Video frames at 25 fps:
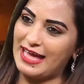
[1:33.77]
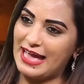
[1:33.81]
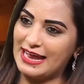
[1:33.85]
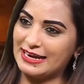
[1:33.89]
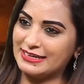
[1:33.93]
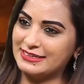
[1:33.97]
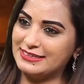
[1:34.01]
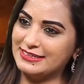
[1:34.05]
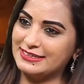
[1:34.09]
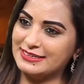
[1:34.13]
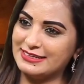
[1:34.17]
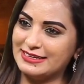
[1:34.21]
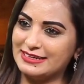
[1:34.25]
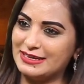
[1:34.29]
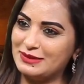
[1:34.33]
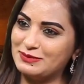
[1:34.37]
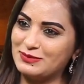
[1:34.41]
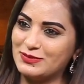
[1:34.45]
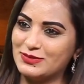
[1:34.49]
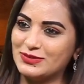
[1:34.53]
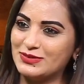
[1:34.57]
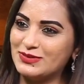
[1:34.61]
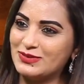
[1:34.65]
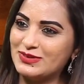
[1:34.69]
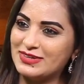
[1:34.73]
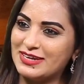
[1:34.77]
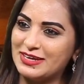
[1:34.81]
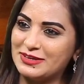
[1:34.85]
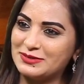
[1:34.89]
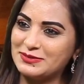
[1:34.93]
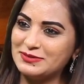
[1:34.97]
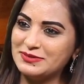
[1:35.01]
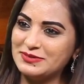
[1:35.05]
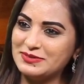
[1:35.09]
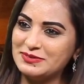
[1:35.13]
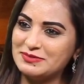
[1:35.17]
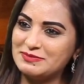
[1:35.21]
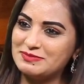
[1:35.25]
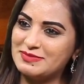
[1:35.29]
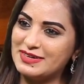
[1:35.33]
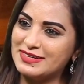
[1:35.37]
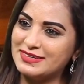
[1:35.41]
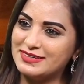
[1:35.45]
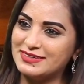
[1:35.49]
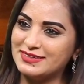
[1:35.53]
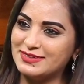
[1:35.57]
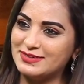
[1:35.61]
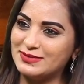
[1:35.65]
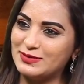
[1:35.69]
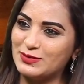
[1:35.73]
యాక్టర్గా నా ముందున్నారు
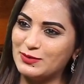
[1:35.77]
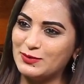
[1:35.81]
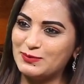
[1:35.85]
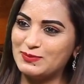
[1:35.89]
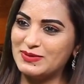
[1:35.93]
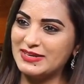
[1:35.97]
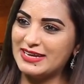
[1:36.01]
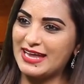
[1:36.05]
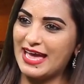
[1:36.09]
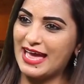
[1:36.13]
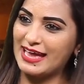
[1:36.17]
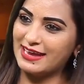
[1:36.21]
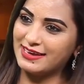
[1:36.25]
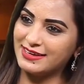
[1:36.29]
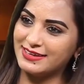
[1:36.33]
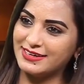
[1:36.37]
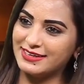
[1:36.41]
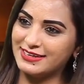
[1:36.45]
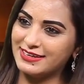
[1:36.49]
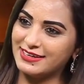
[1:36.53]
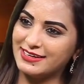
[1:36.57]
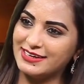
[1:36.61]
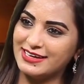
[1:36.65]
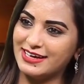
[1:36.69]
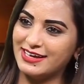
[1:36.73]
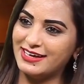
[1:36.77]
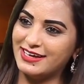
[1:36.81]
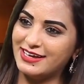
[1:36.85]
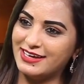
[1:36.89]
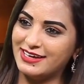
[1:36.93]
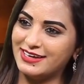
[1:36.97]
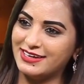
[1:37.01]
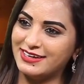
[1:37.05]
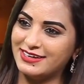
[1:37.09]
బట్ hmm. uh, లోపల యాంకర్ ఇంకా